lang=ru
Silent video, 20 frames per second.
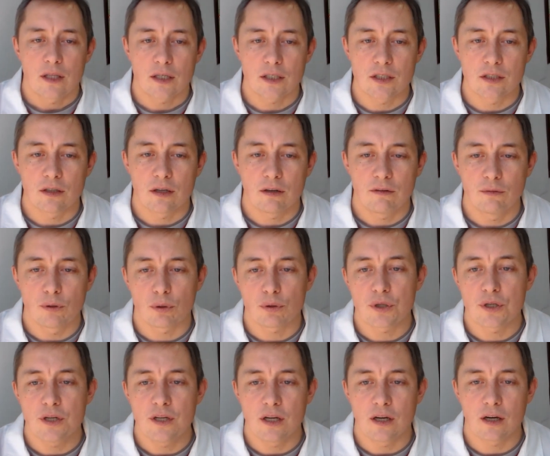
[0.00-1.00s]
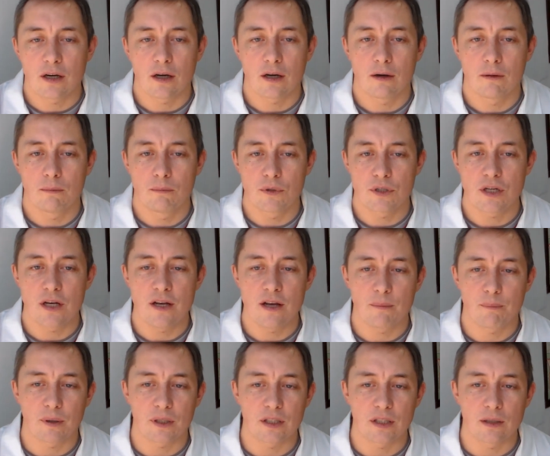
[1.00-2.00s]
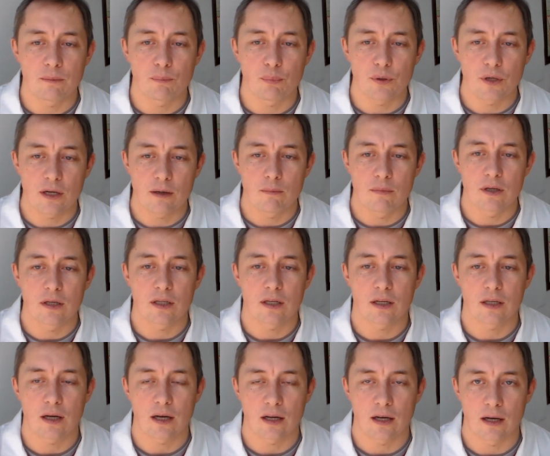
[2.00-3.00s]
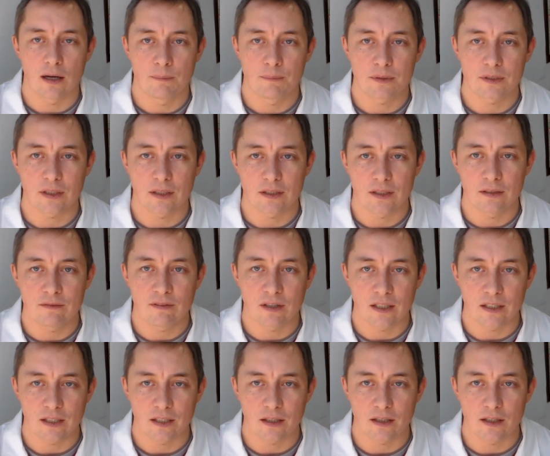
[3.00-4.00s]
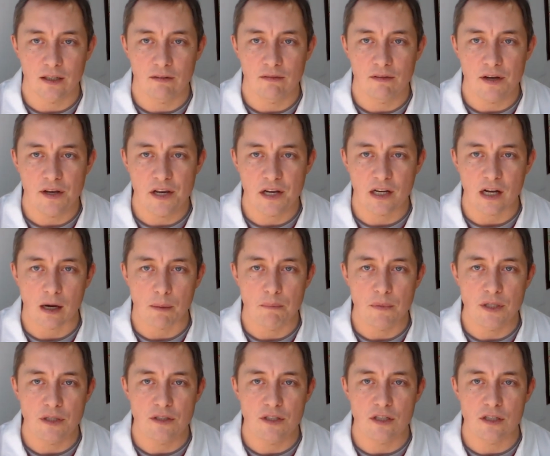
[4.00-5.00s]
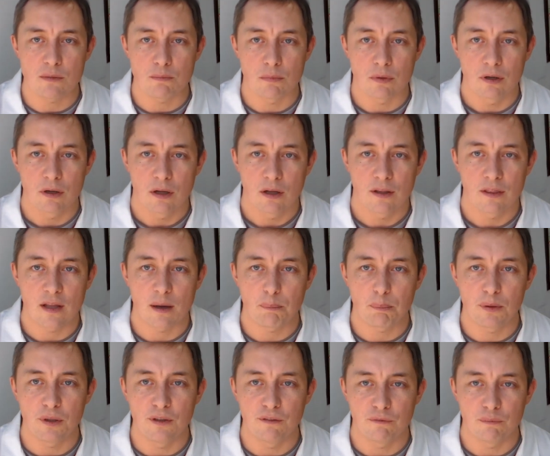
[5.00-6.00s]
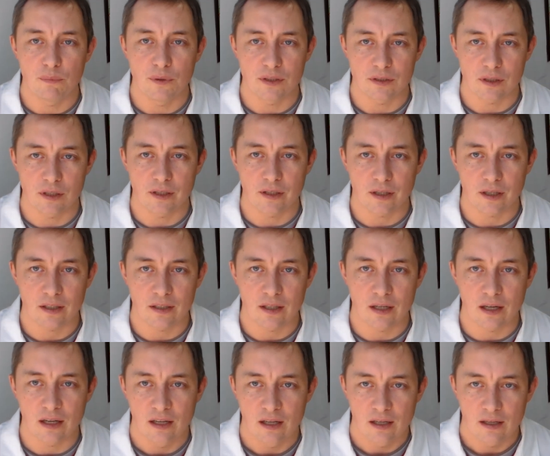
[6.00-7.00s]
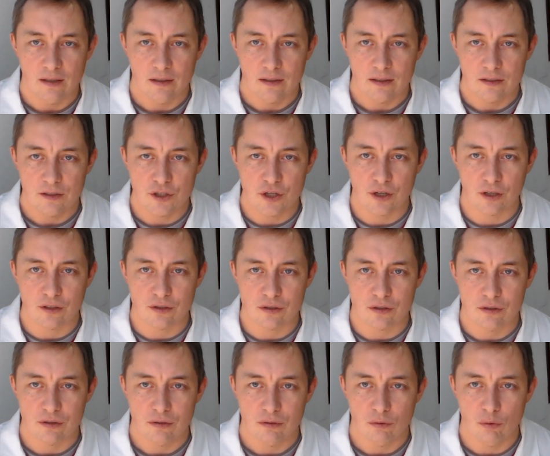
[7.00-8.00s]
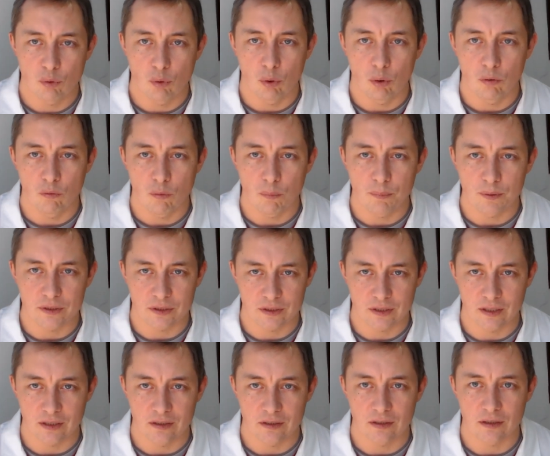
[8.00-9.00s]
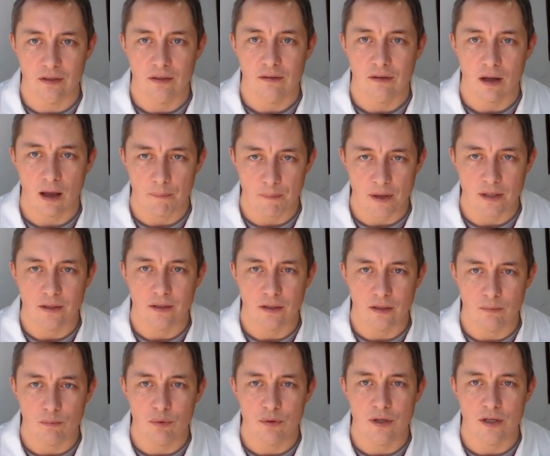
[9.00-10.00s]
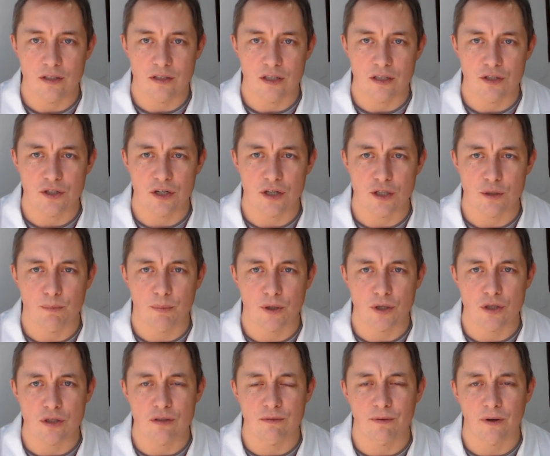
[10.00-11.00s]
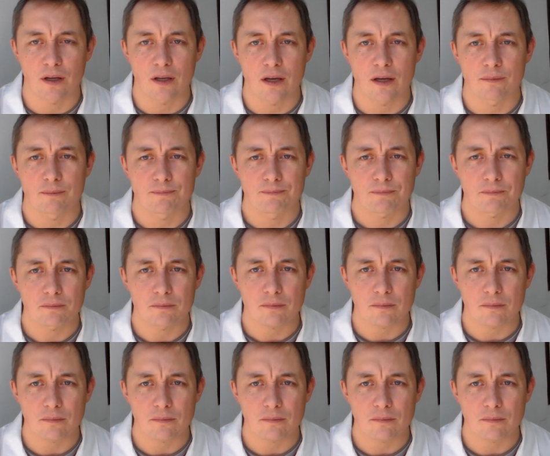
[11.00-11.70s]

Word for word: Также в нарушениях мышления по темпу я бы описал два таких явления, как ментизм, наплыв мыслей, когда через голову пациента, опять-таки наблюдается чаще при шизофрении,